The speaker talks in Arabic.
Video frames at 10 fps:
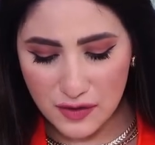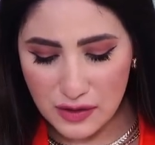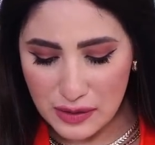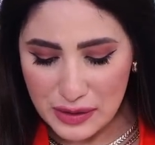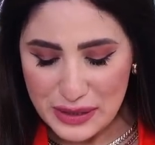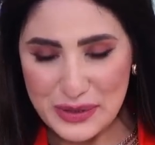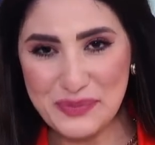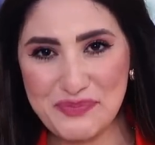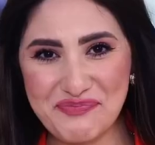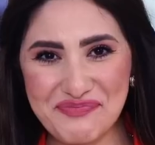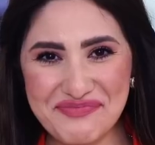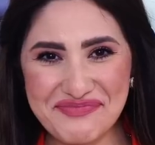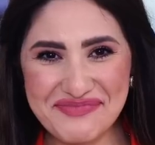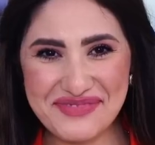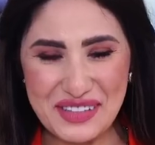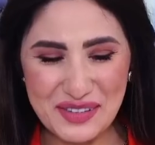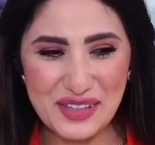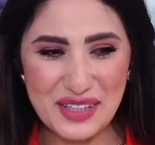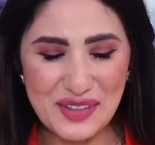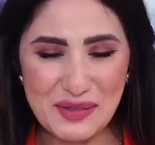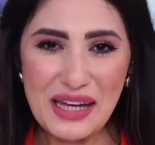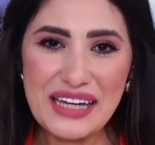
ربنا يخليكي احترامك ماشي